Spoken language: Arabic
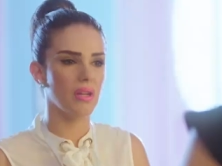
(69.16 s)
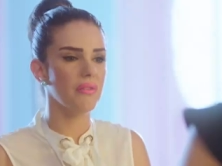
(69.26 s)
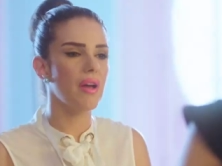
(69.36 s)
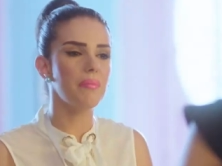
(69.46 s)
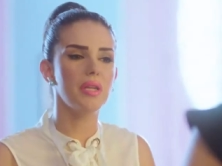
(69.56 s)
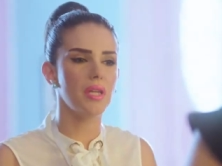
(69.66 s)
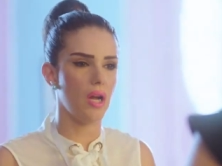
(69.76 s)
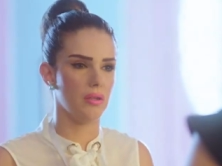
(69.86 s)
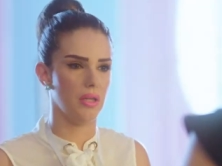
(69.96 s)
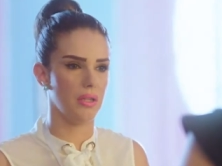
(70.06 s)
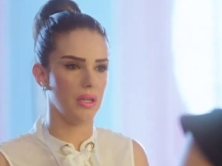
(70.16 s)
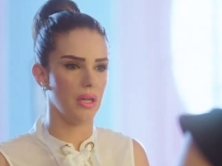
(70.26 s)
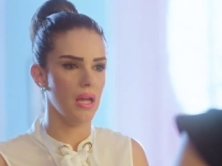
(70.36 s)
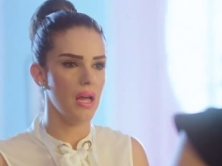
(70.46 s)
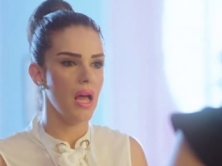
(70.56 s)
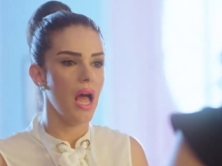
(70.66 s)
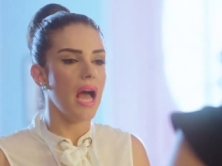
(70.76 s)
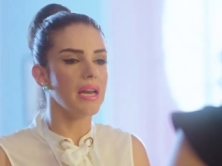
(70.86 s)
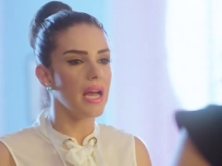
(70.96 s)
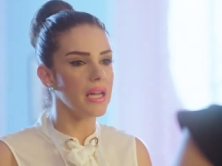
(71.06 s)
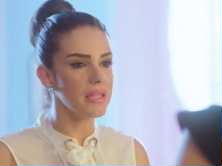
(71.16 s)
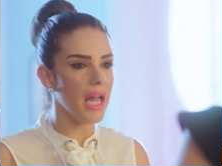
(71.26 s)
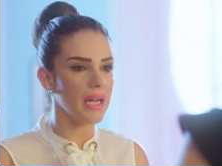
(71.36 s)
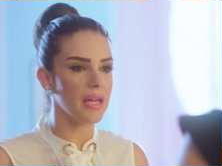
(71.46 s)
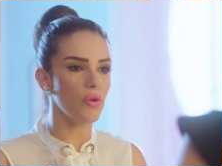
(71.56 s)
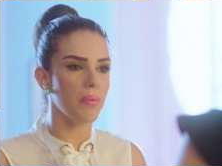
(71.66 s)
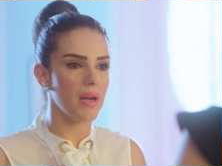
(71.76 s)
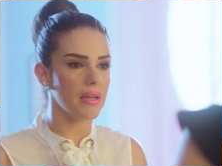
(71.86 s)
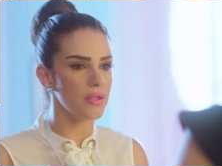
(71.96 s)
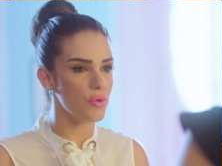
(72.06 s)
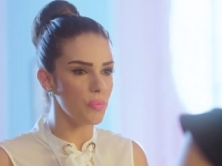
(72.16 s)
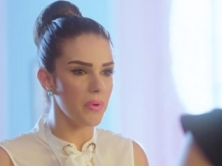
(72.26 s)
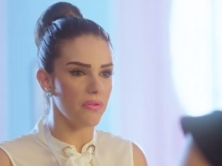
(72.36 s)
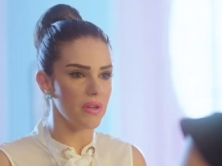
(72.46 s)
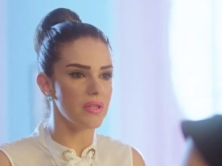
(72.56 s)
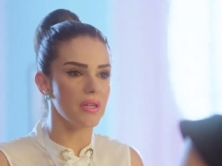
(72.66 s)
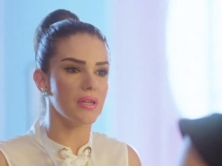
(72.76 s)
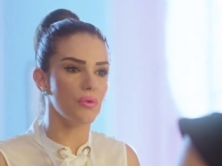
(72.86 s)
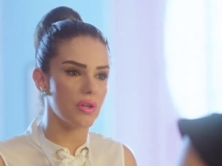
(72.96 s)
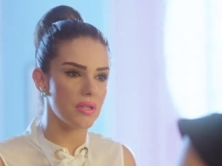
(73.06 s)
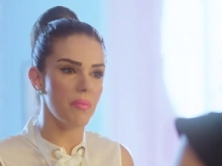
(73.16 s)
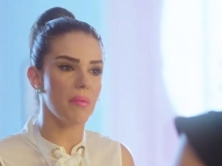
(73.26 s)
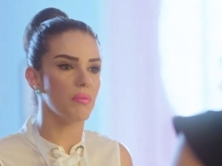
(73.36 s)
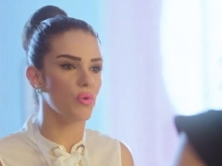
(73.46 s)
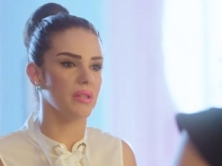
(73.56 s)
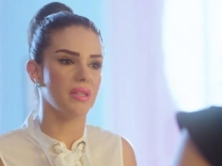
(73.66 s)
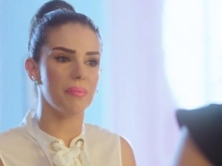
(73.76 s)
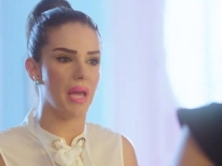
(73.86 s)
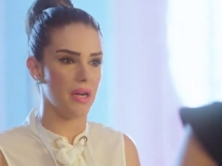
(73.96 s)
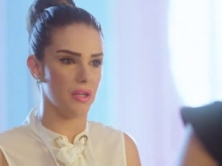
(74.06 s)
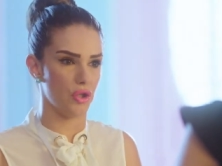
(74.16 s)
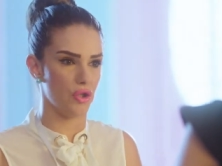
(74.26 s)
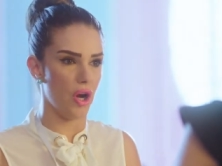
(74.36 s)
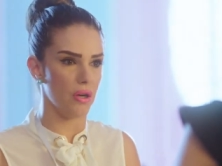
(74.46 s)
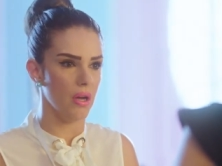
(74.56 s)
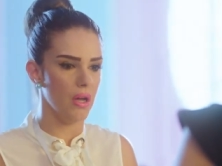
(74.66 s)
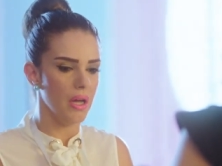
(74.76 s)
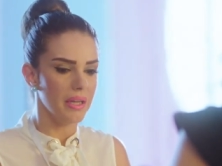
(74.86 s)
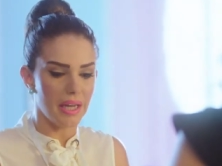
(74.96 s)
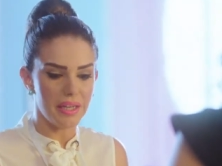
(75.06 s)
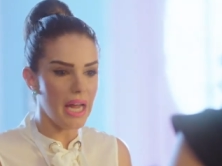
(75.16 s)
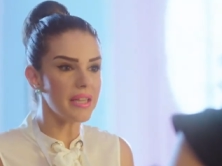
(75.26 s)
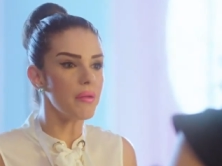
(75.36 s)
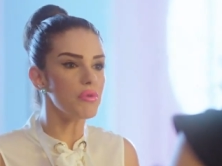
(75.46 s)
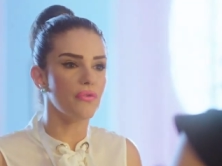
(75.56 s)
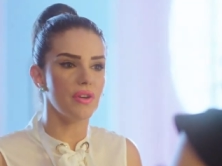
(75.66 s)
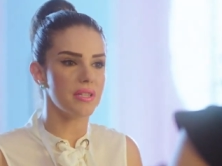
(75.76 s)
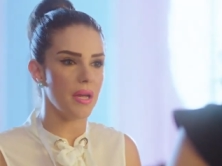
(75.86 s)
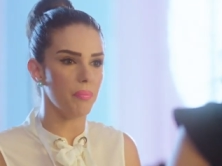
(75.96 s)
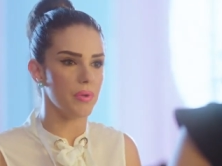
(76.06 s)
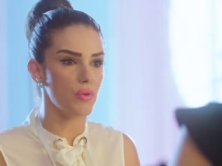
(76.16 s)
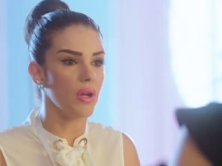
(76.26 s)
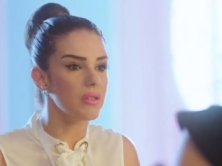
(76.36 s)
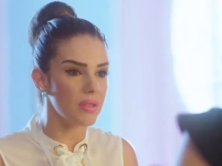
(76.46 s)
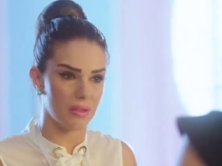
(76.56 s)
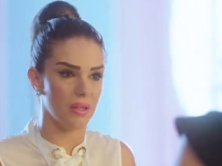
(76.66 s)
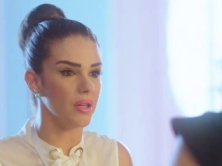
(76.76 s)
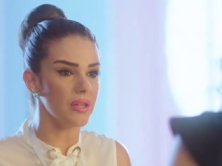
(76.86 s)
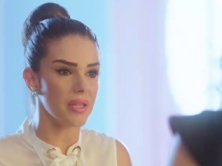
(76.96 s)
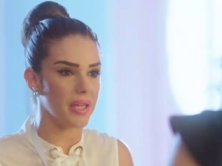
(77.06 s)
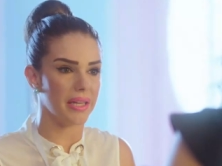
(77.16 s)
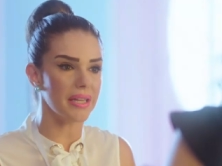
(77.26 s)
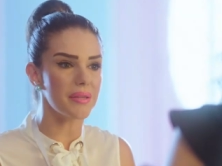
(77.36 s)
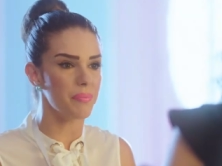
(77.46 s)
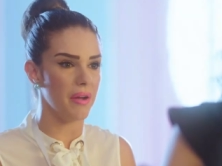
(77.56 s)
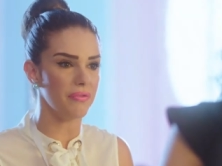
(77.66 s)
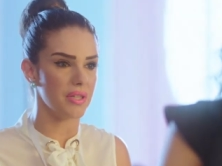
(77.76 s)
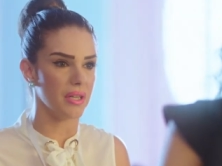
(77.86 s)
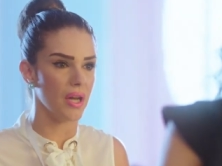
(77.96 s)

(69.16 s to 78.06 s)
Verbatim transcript: افهميني حضرتك انا اخدت حاجات وبلغت السوبرفايزر انه يخصمها من مرتبي اخر الشهر يعني حتى مش فري سامبلز وحضرتك تقدري تتاكدي بنفسك